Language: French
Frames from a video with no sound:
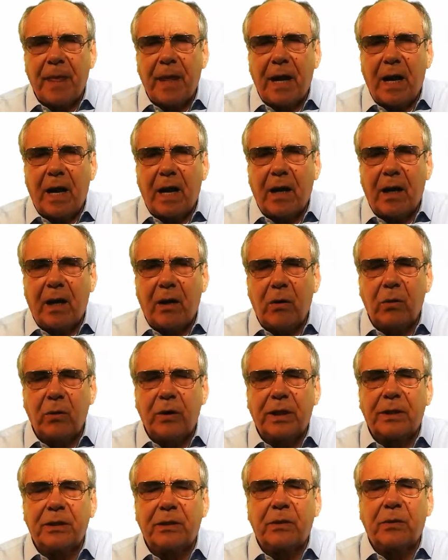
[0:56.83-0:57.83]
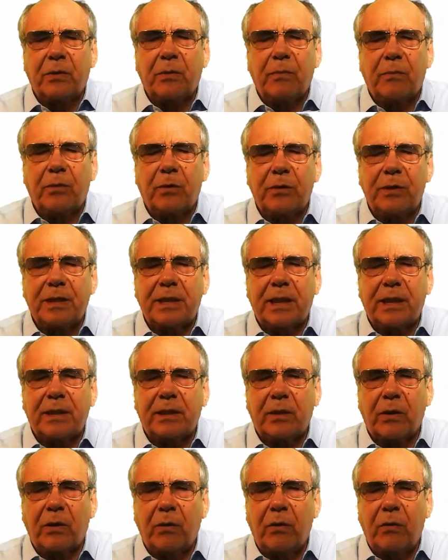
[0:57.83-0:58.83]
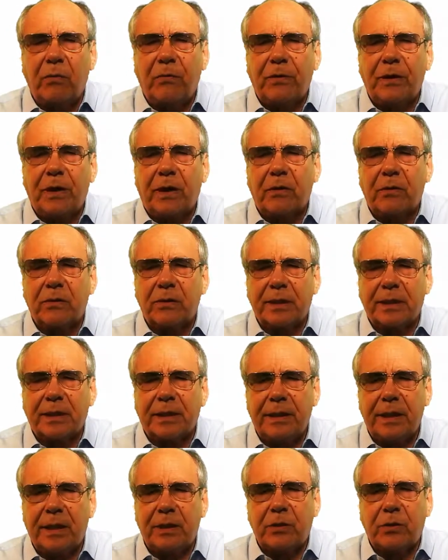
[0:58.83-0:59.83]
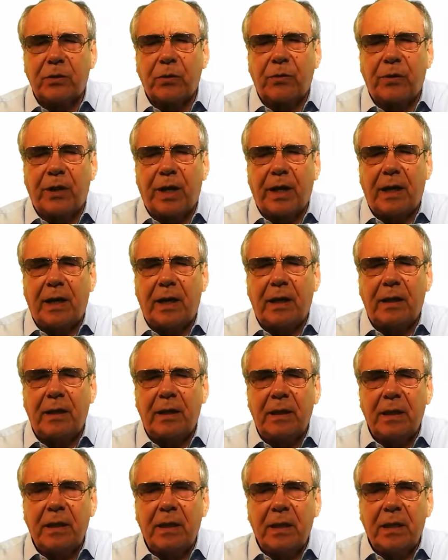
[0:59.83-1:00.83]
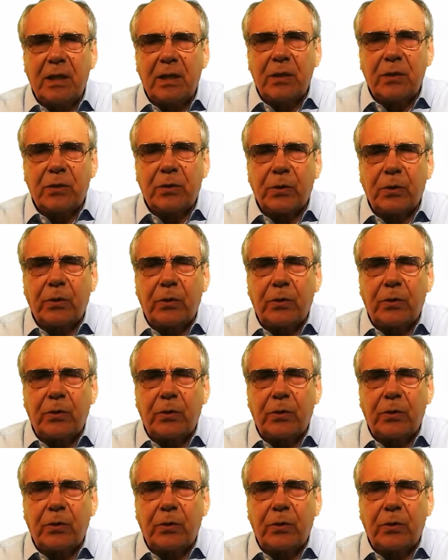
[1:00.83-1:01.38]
à l'occasion de cette conférence nationale sur